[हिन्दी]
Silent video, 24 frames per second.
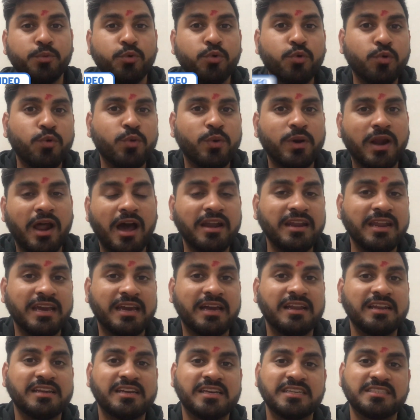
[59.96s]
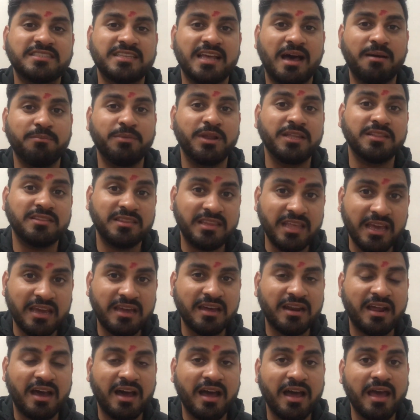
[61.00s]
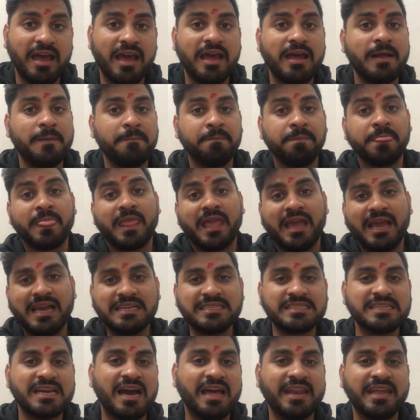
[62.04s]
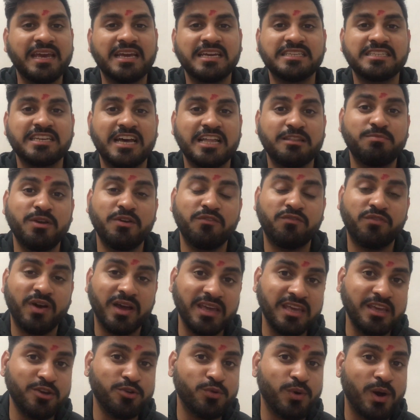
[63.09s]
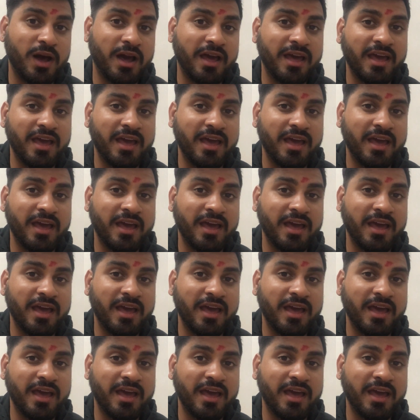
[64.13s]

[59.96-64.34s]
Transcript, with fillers: पूरा निकल के सामने दिख रहा है इस गाने के साथ भी वही हुआ